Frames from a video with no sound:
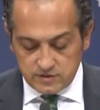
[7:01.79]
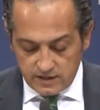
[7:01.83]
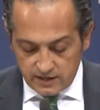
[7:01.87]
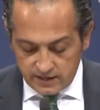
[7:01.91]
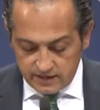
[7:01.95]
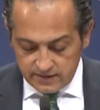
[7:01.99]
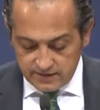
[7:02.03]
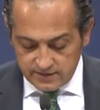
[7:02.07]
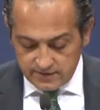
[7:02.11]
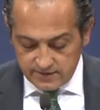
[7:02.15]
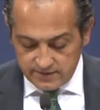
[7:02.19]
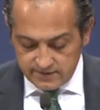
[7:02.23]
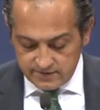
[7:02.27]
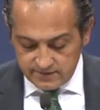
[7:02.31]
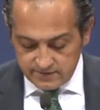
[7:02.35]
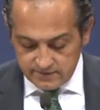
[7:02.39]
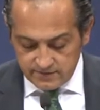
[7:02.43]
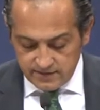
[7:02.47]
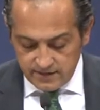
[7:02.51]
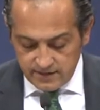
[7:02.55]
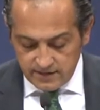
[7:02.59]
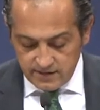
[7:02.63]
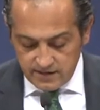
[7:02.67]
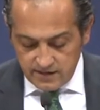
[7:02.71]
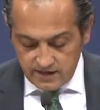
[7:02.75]

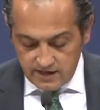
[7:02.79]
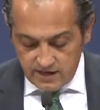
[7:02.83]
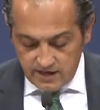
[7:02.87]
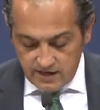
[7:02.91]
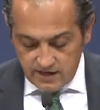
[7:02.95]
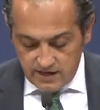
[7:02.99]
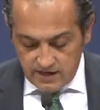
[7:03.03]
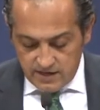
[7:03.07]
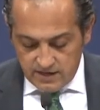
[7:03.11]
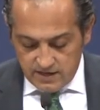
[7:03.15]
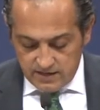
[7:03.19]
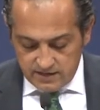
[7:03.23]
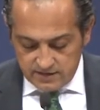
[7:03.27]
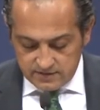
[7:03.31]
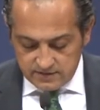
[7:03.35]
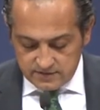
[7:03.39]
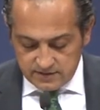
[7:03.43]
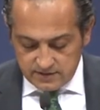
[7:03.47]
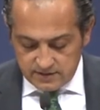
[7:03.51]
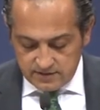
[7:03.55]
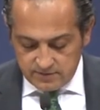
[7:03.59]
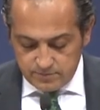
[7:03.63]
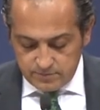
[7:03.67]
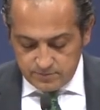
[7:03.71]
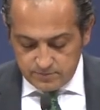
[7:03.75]
tarihlerinde e,
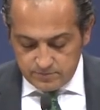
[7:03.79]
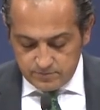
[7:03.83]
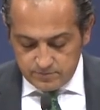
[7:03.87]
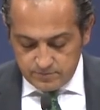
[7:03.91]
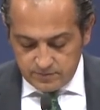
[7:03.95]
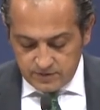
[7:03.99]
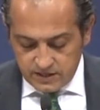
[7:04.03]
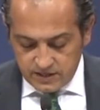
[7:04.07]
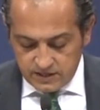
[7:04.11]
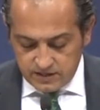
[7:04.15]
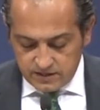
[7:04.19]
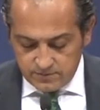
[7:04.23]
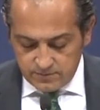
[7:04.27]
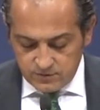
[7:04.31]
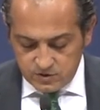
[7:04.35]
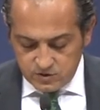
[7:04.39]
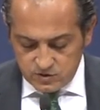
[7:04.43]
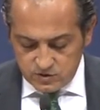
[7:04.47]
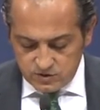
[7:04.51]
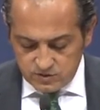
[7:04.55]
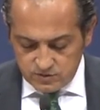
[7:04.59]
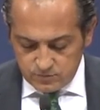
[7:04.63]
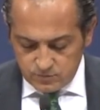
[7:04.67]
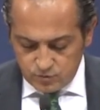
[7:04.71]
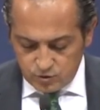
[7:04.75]
Sayın
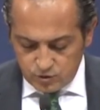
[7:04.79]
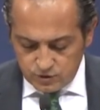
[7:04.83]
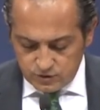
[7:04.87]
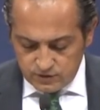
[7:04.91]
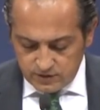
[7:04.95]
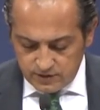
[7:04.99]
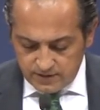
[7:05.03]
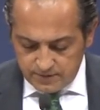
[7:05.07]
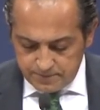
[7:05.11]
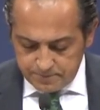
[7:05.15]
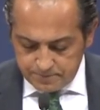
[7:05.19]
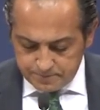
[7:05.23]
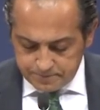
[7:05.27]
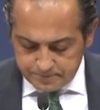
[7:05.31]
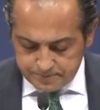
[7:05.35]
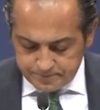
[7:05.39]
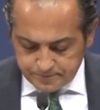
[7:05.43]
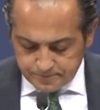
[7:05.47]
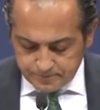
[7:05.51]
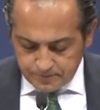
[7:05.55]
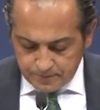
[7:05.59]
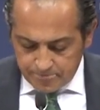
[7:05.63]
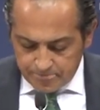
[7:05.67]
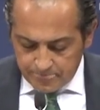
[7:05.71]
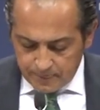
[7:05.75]
Bakanımız burada
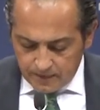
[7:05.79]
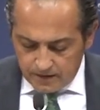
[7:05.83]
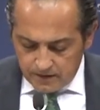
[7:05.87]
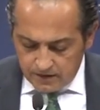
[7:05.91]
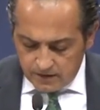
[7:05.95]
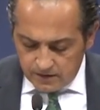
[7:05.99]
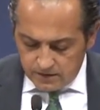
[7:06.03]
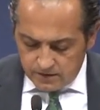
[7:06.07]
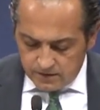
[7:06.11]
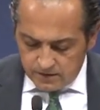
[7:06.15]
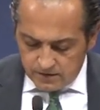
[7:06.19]
e,